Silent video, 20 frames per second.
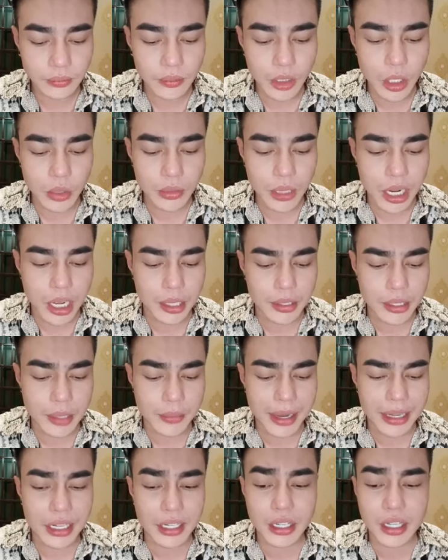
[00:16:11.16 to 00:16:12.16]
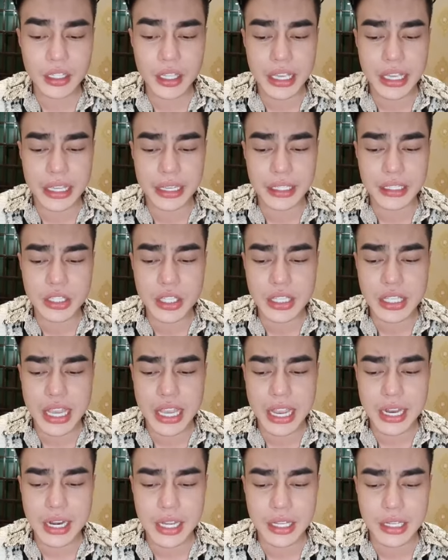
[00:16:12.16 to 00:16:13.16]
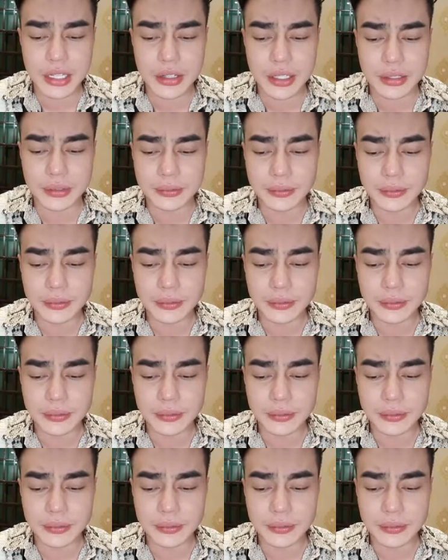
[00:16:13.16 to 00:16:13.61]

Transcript: đúng rồi nhưng mà nó nó có hiện nó chia sẻ lên hiểu không